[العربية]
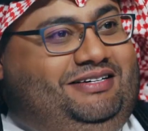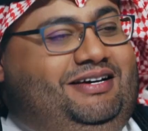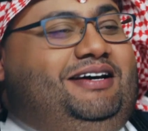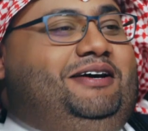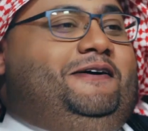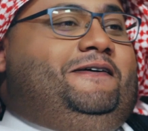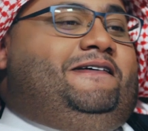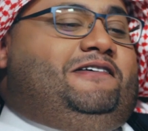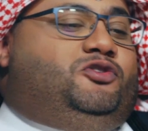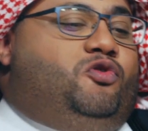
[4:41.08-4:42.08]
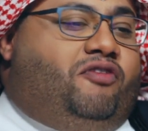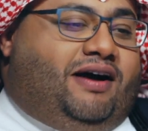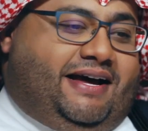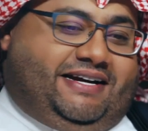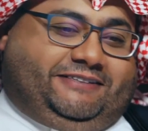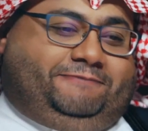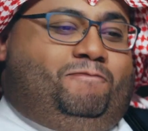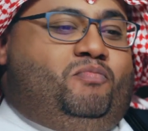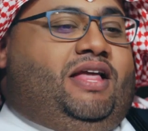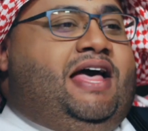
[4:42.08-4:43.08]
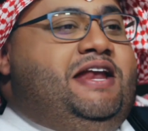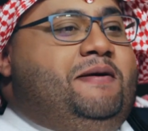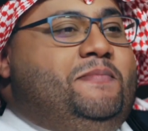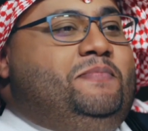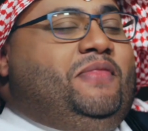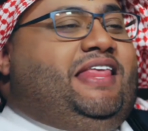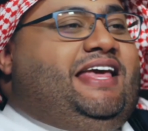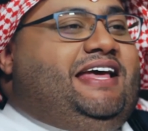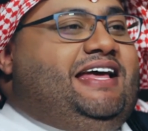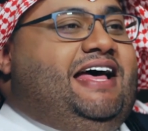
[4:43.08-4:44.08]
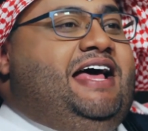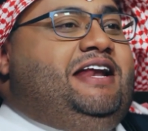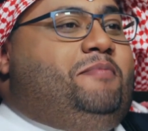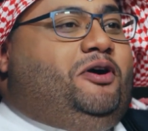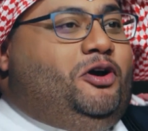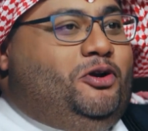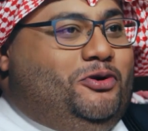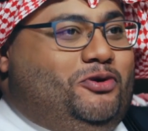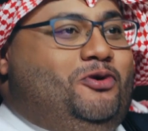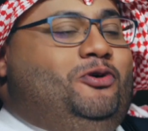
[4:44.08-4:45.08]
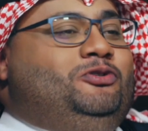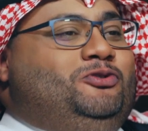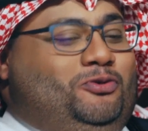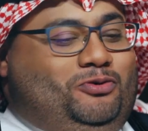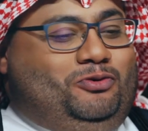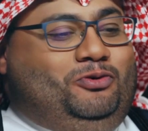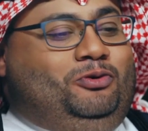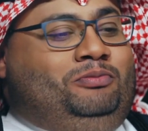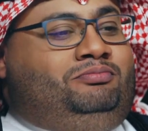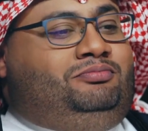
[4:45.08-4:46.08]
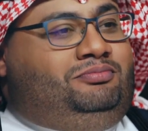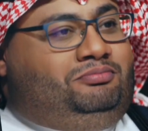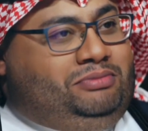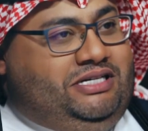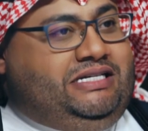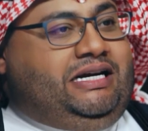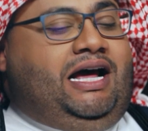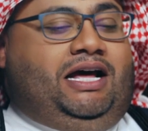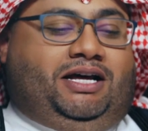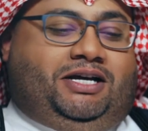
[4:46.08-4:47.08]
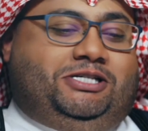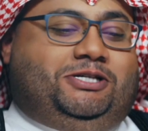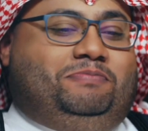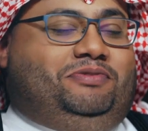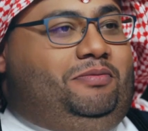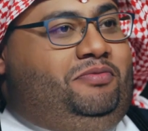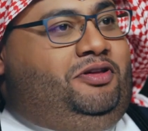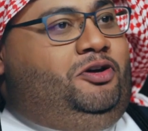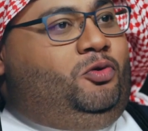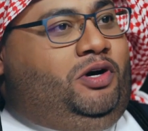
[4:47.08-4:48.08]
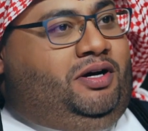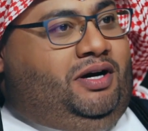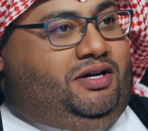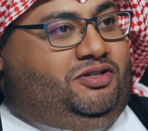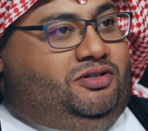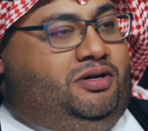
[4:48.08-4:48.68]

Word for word: أنا... ليه كذا شوف خالد وانت أنا... وانت خريج ايش اصلا انا بكالوريوس علوم مسرح قسم تمثيل واخراج